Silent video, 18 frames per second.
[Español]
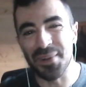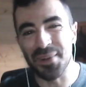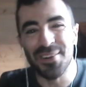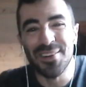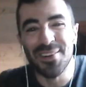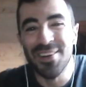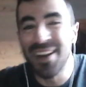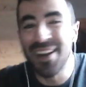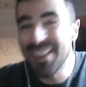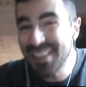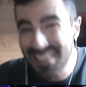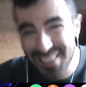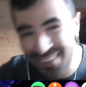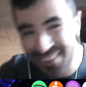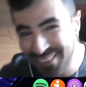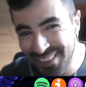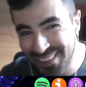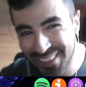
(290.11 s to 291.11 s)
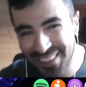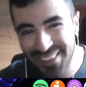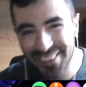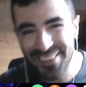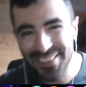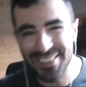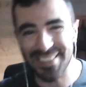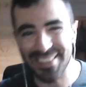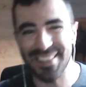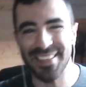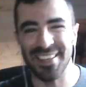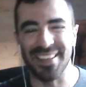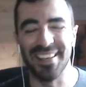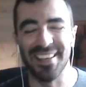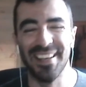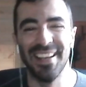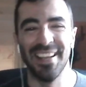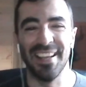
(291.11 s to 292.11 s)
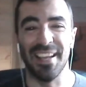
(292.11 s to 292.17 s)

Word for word: pero nadie sabía qué José era.